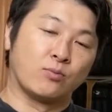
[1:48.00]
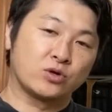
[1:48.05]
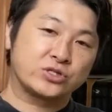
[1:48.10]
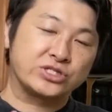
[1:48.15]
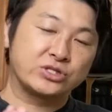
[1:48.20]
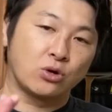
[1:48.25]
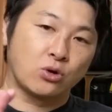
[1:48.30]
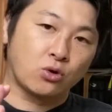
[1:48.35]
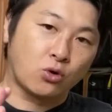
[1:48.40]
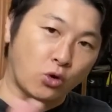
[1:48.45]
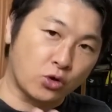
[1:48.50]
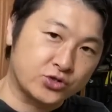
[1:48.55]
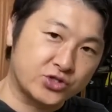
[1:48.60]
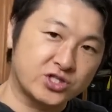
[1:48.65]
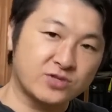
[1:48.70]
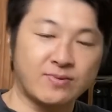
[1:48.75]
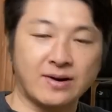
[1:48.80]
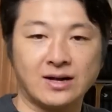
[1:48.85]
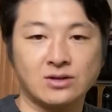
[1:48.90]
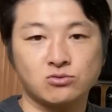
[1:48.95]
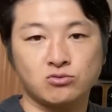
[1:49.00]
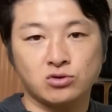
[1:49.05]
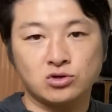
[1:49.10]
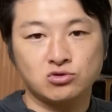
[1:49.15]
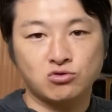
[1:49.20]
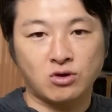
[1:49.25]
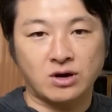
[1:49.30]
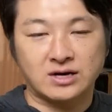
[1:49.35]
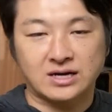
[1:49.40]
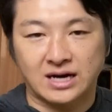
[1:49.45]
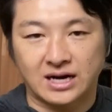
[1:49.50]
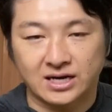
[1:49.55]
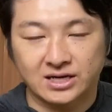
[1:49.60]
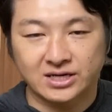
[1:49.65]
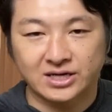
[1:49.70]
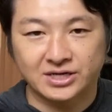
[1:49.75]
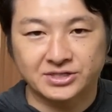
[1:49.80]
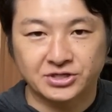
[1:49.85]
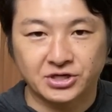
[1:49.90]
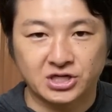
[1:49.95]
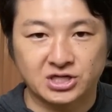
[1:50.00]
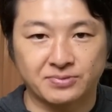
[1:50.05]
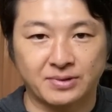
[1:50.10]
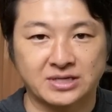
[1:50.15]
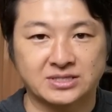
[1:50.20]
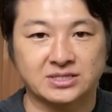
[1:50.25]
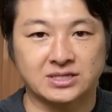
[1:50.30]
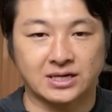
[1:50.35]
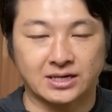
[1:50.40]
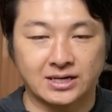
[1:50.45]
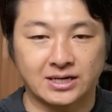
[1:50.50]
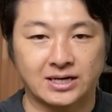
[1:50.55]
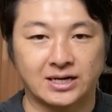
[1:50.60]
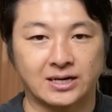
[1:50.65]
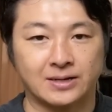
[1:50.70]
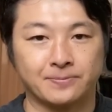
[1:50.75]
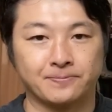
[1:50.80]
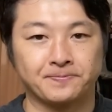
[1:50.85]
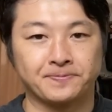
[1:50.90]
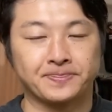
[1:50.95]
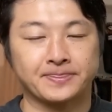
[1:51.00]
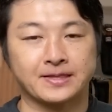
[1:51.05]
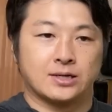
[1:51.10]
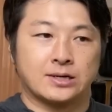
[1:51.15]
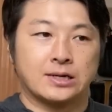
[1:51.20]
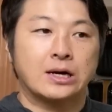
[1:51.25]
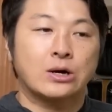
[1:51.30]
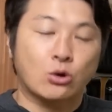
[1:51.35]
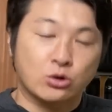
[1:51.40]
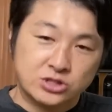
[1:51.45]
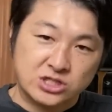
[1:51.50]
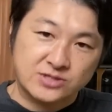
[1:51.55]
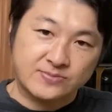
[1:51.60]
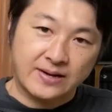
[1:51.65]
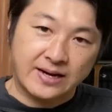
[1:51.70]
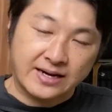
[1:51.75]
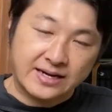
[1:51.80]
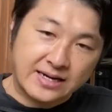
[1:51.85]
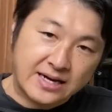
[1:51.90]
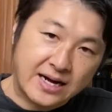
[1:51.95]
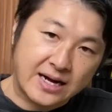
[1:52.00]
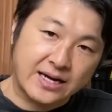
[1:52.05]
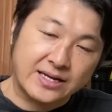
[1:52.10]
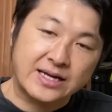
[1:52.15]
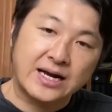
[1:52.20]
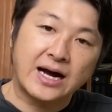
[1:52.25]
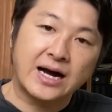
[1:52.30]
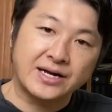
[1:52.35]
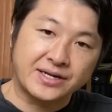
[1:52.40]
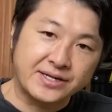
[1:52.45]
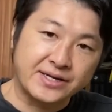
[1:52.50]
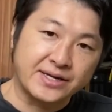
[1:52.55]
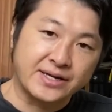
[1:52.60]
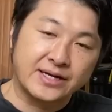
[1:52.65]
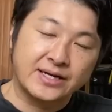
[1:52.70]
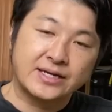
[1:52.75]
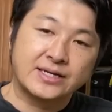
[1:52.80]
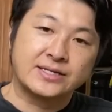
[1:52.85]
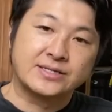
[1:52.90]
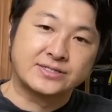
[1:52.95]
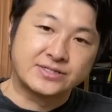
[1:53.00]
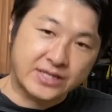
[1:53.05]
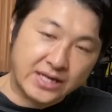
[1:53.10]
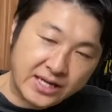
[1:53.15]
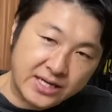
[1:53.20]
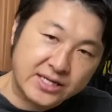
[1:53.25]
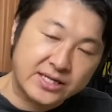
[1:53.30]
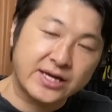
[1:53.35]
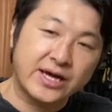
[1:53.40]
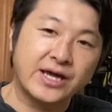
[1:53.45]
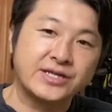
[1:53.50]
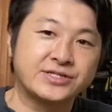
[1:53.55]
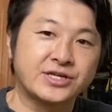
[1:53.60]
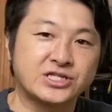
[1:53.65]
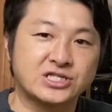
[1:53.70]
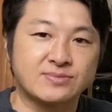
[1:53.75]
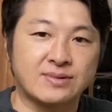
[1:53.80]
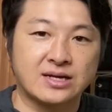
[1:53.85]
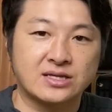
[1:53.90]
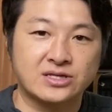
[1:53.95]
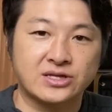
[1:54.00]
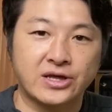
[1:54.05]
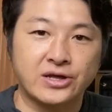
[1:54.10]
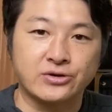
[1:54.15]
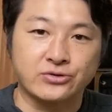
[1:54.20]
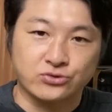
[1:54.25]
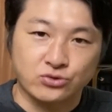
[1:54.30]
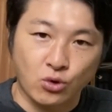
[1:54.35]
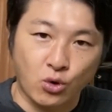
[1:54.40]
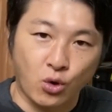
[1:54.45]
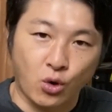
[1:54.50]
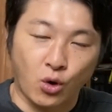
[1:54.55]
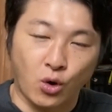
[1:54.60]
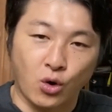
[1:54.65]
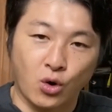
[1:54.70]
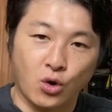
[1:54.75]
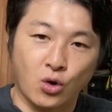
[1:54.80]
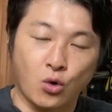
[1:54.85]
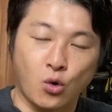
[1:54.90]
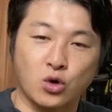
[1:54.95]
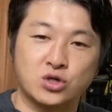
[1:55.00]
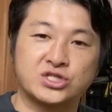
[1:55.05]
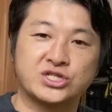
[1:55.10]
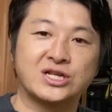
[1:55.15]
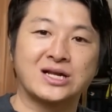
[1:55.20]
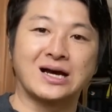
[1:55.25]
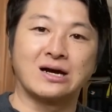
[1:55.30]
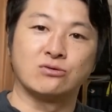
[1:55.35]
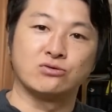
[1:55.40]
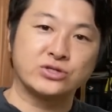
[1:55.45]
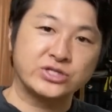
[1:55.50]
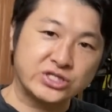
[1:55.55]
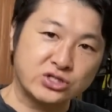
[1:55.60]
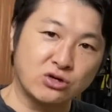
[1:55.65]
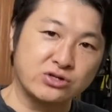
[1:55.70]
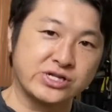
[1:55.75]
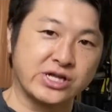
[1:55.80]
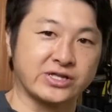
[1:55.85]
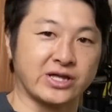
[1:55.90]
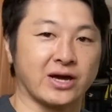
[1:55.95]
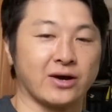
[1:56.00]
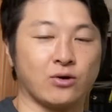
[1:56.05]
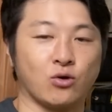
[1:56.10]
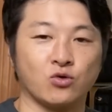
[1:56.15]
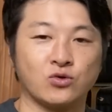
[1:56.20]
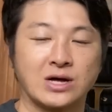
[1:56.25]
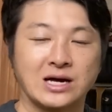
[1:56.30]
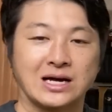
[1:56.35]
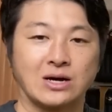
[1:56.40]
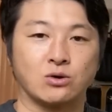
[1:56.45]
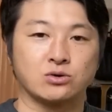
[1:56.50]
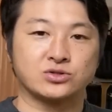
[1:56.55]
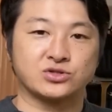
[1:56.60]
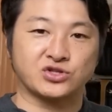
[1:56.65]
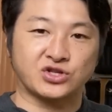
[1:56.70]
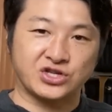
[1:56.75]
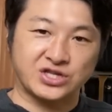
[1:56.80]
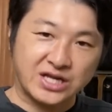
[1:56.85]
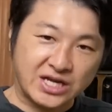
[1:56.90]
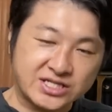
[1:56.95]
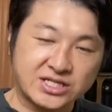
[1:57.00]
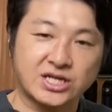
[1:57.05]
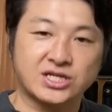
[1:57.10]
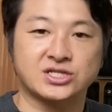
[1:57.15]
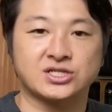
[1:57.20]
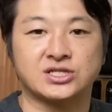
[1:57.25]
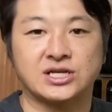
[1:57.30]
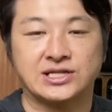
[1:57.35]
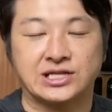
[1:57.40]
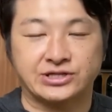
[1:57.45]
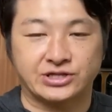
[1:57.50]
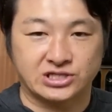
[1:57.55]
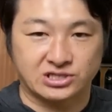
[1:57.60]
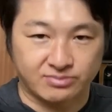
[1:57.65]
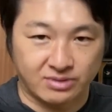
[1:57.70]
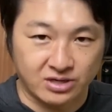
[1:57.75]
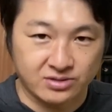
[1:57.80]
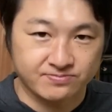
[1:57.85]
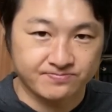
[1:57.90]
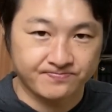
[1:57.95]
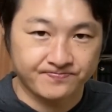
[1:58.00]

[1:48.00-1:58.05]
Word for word: もちろん骨盤というのが関係してきますから、骨盤がやはり前傾してしまっていると、お尻が後ろに出てお腹を突き出した姿勢になってしまう。